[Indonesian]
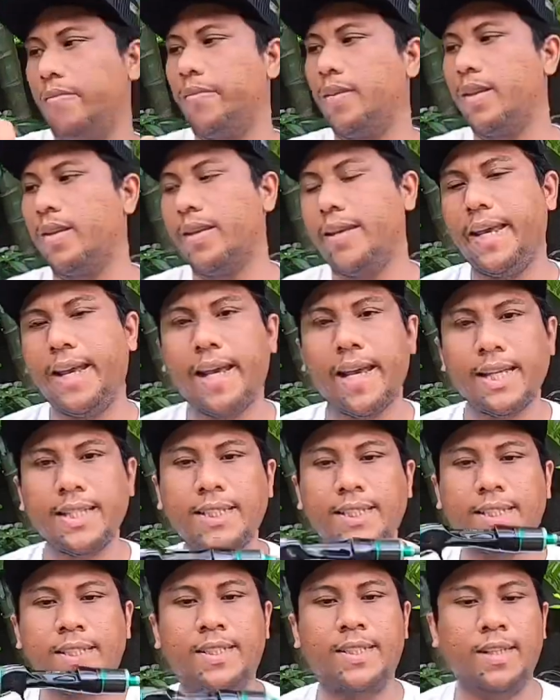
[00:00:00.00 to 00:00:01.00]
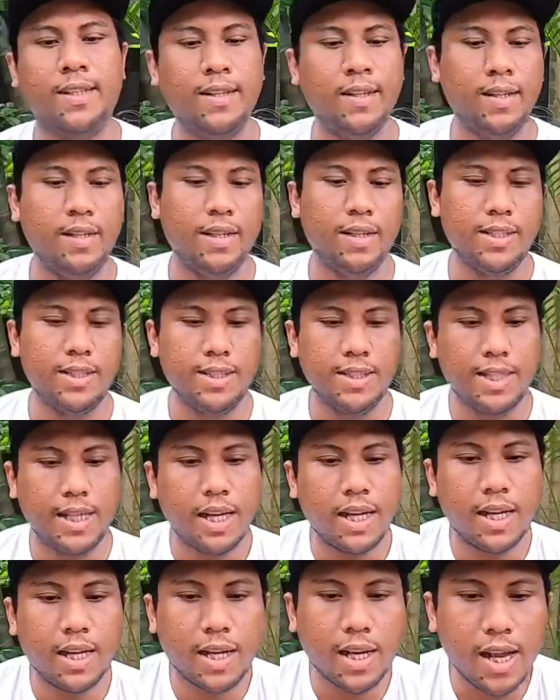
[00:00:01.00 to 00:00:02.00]
oke guys
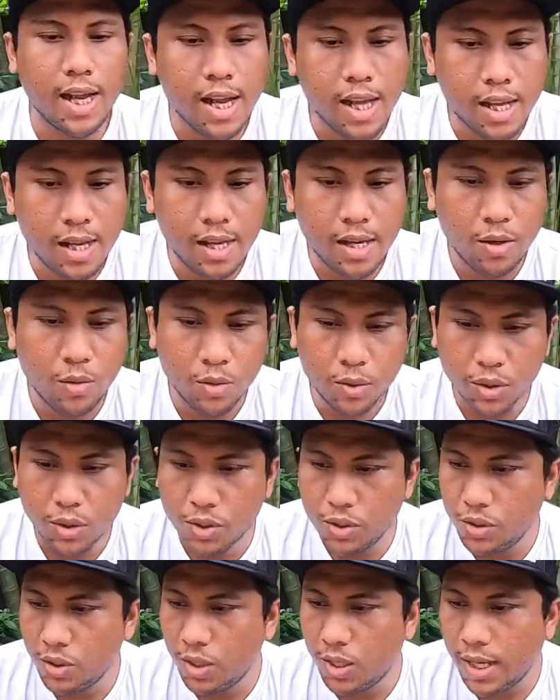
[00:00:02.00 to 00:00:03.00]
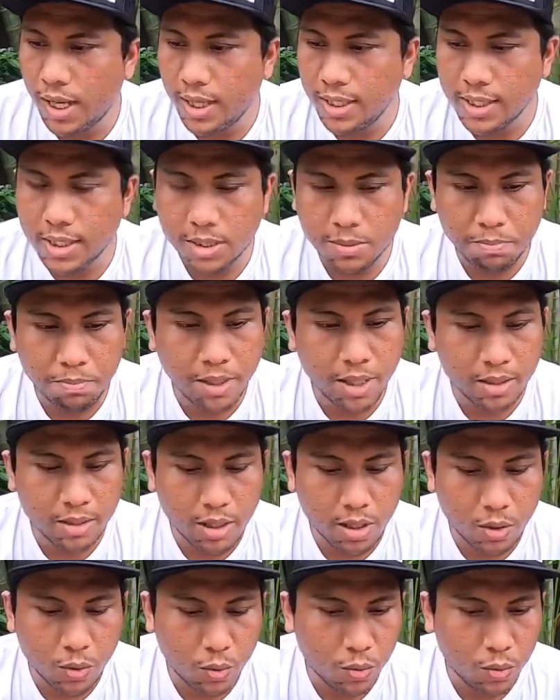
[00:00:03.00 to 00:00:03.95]
sekarang untuk joranya speknya